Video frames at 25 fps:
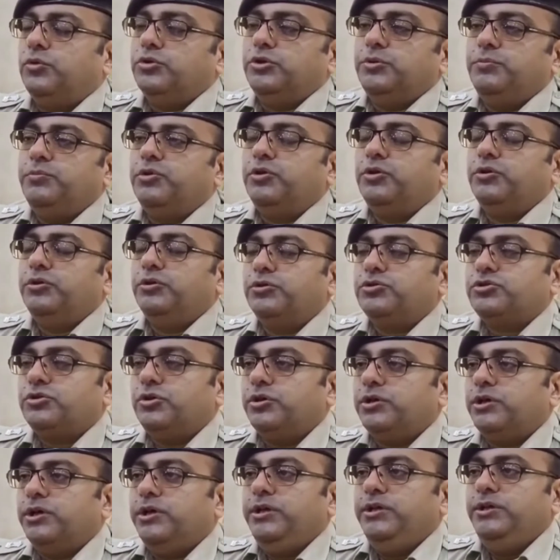ক্ষতিপূরণ তো
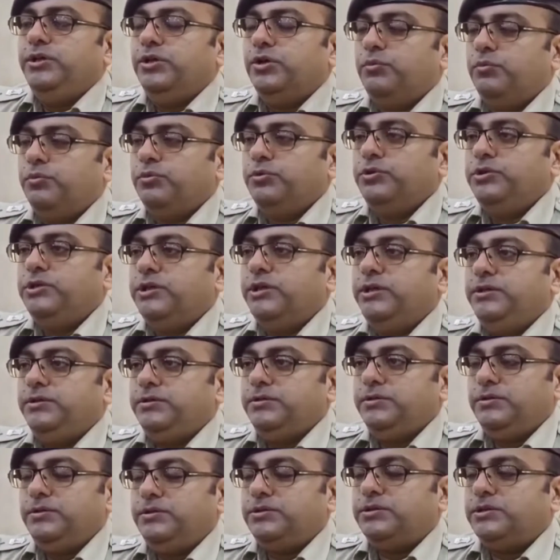সরকারি নিয়ম অনুযায়ী
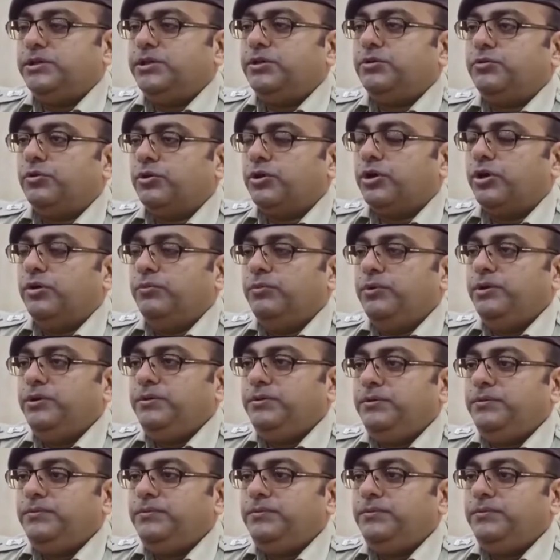সেটা করা হবে